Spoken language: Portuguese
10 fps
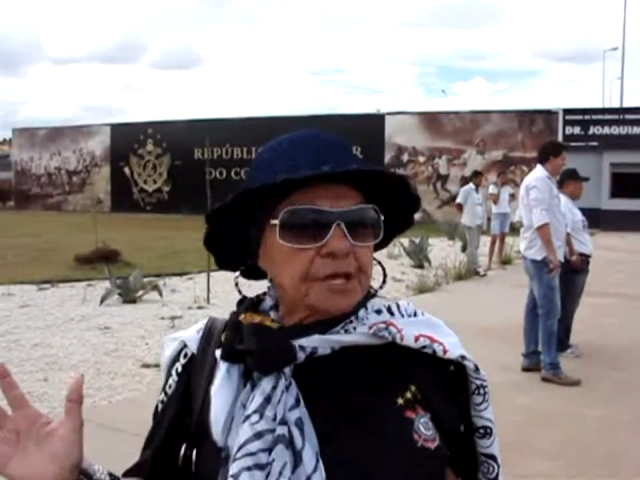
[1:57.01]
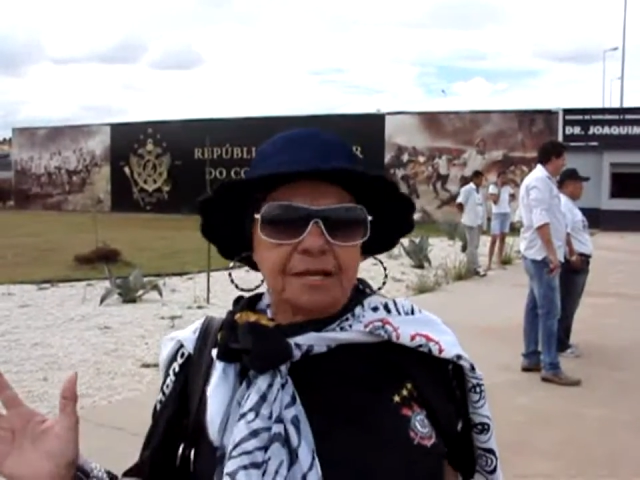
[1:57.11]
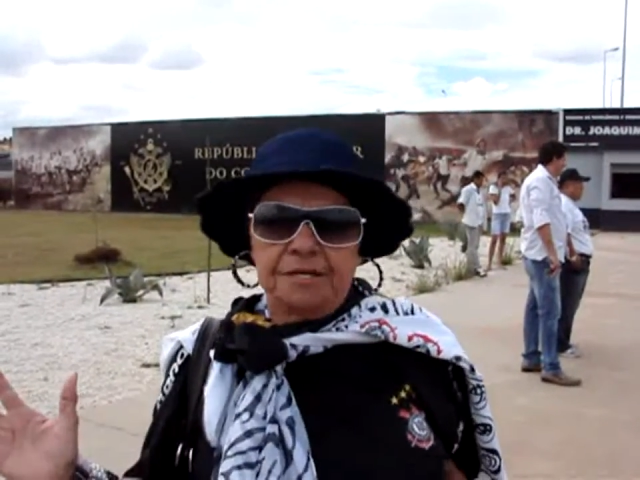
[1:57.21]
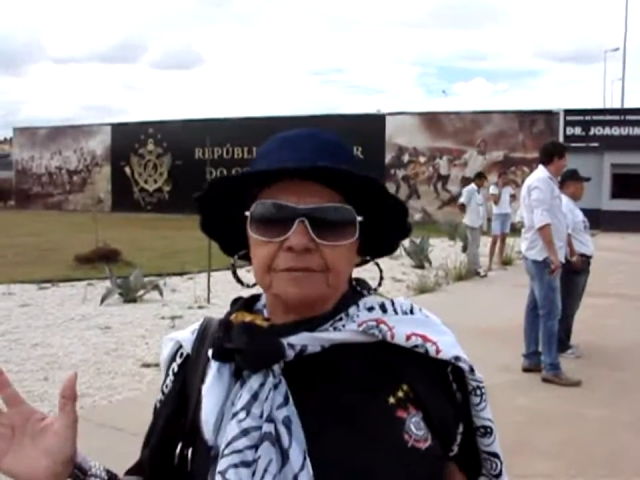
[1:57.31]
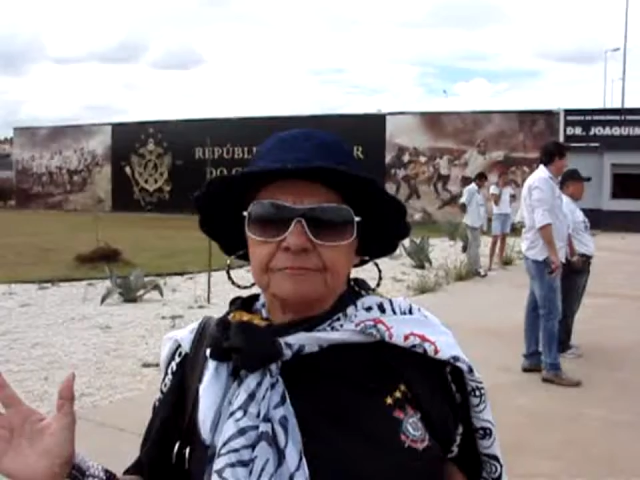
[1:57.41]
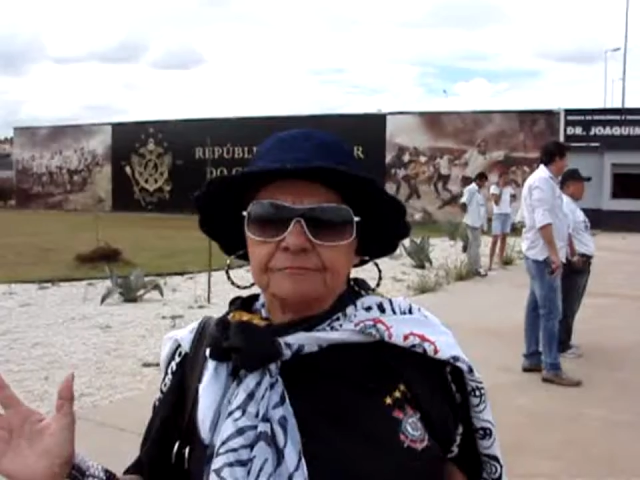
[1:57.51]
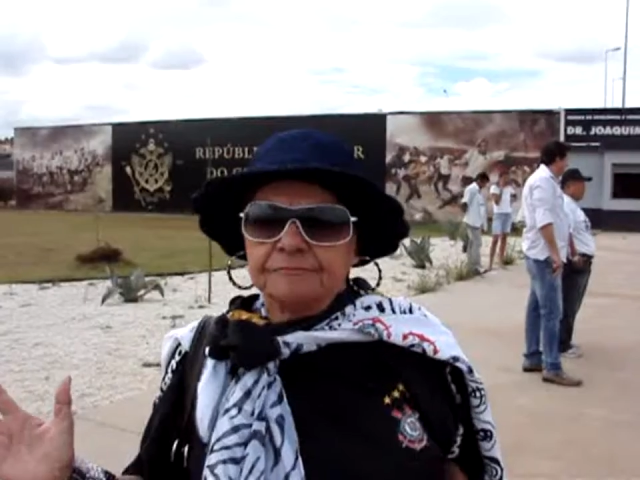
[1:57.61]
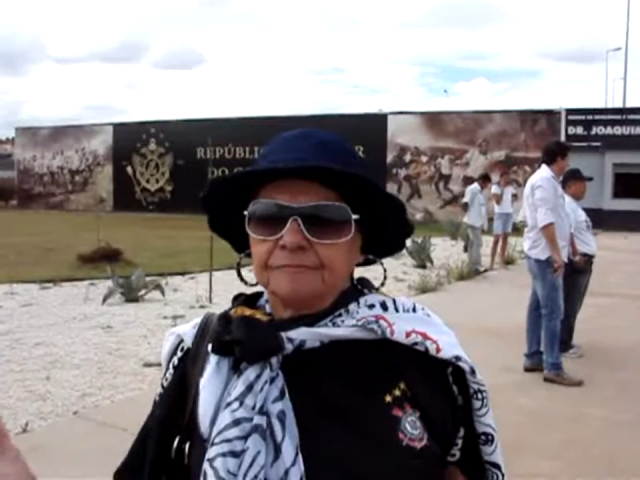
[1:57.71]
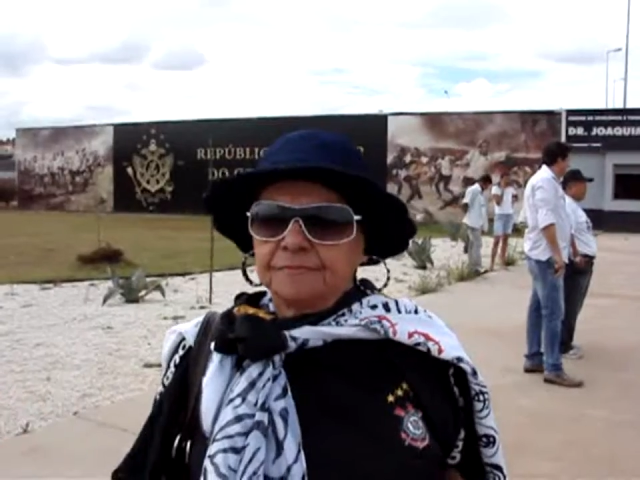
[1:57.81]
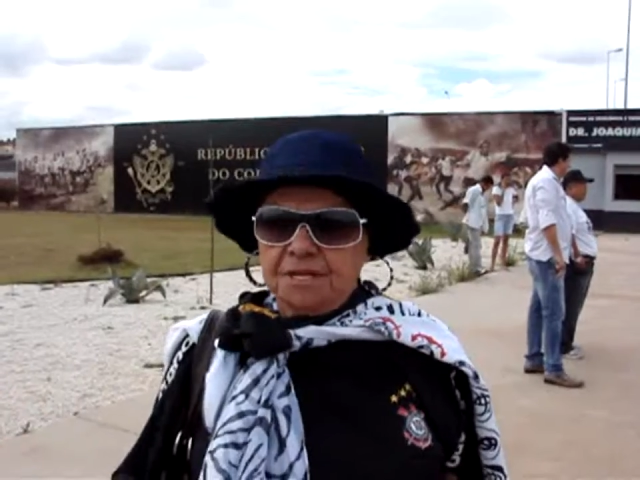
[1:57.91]
dele.
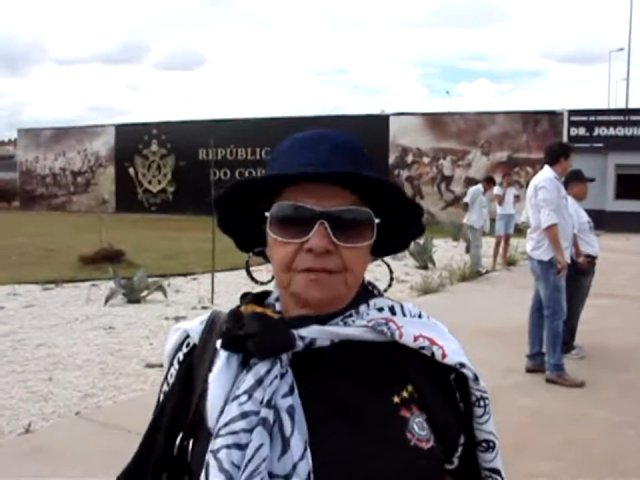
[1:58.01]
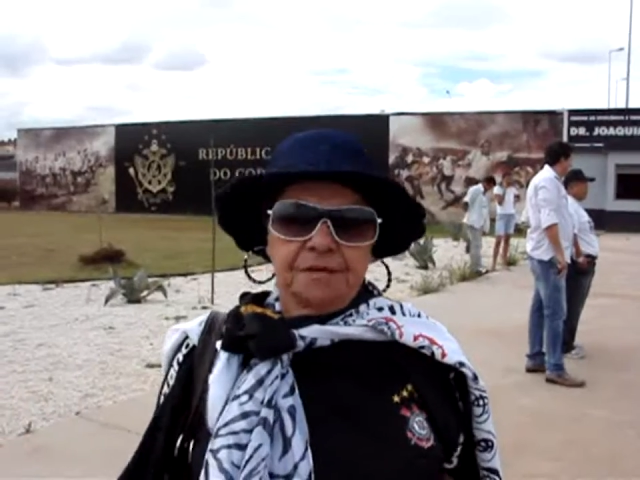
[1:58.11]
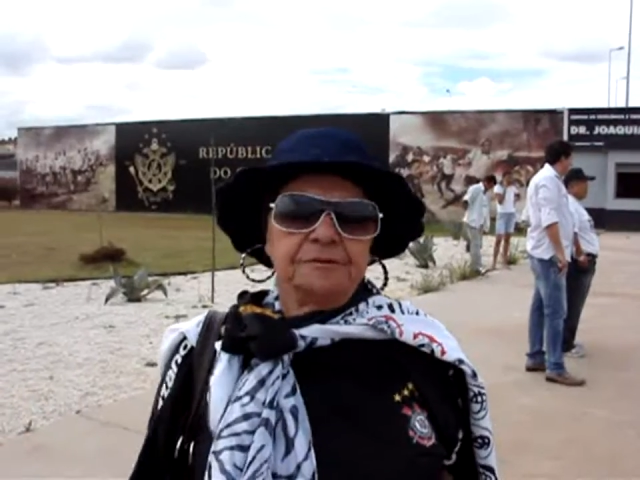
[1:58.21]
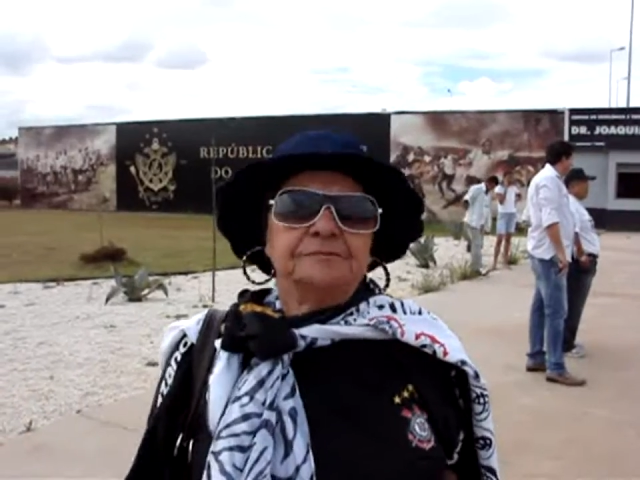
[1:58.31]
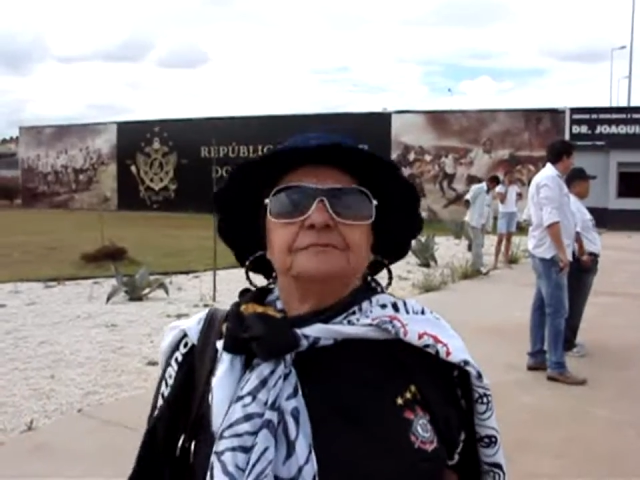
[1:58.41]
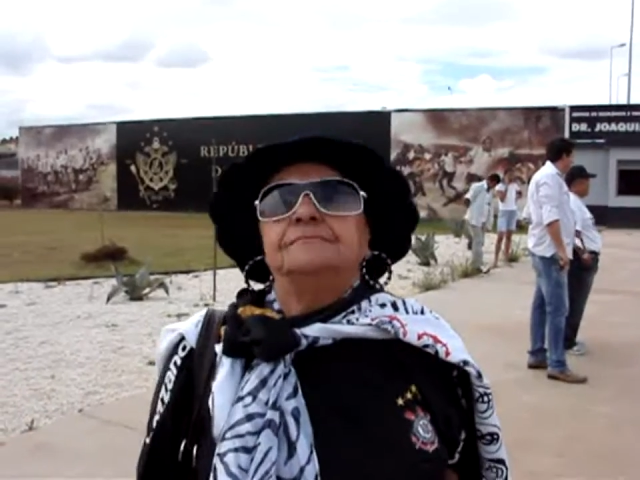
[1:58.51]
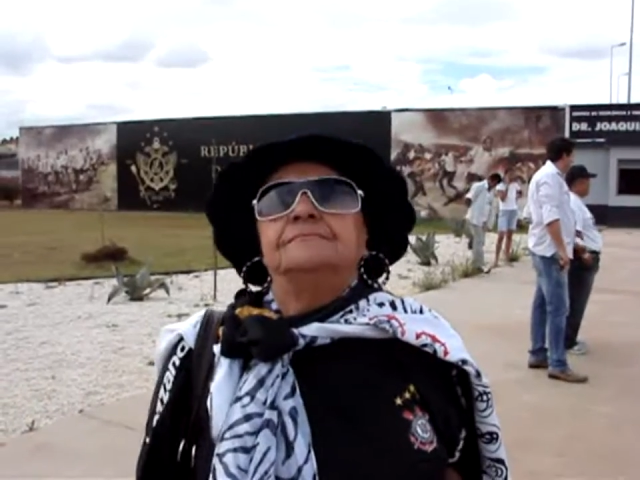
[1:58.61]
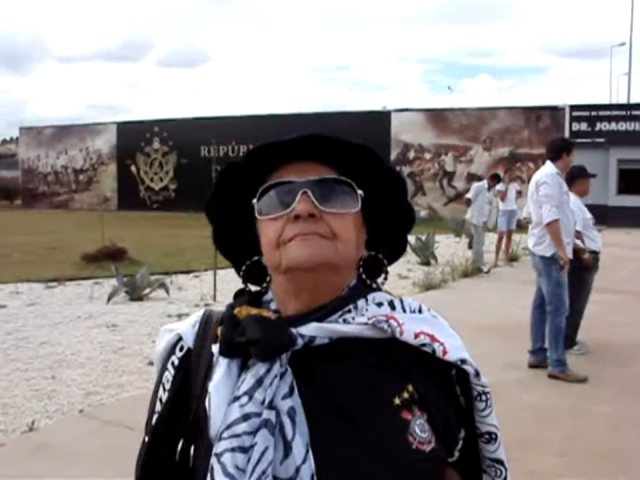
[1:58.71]
Entendeu?